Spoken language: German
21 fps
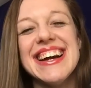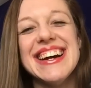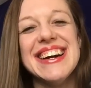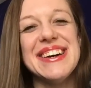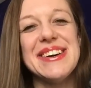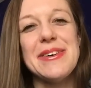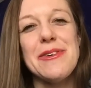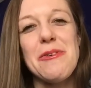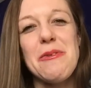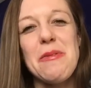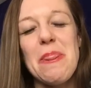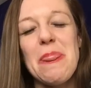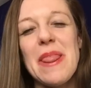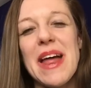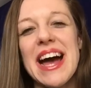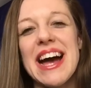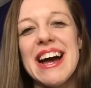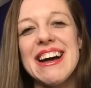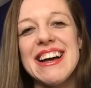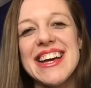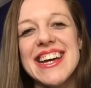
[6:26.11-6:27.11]
ähm,
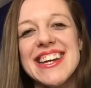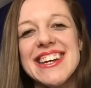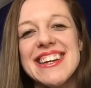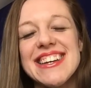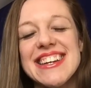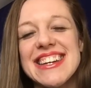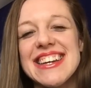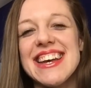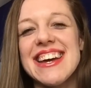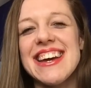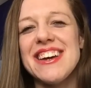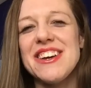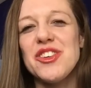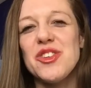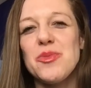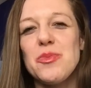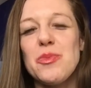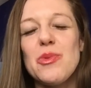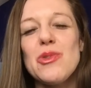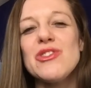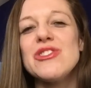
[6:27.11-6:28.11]
einen
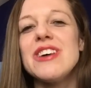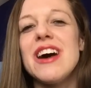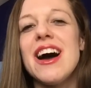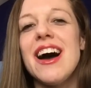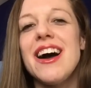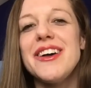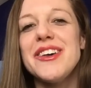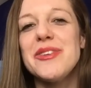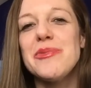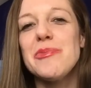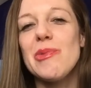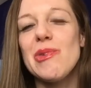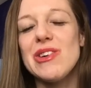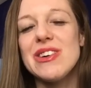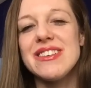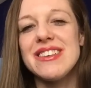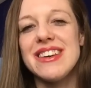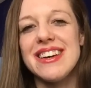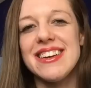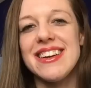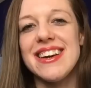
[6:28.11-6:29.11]
recht brutalen
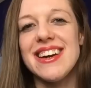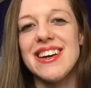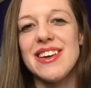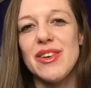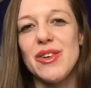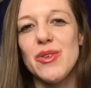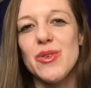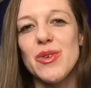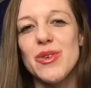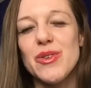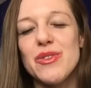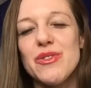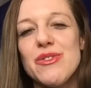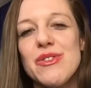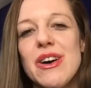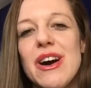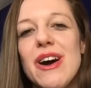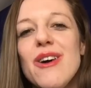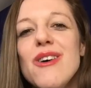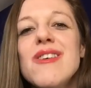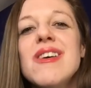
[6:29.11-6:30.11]
Mord an einer jungen
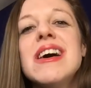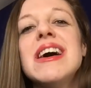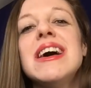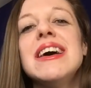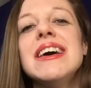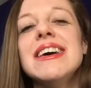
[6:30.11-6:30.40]
Frau,